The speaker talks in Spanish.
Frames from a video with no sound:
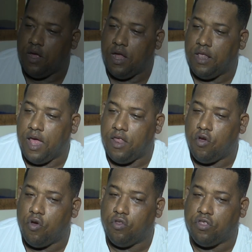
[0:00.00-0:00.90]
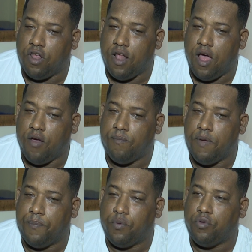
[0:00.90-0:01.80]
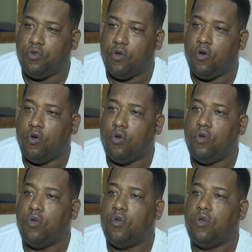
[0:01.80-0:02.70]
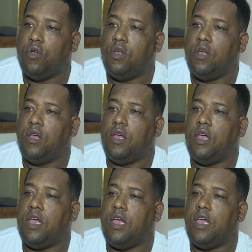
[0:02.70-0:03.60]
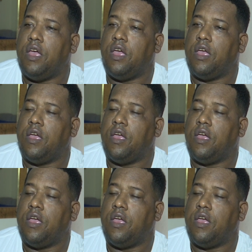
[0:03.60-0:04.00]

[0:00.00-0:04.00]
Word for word: El Darío Contreras me puso eh,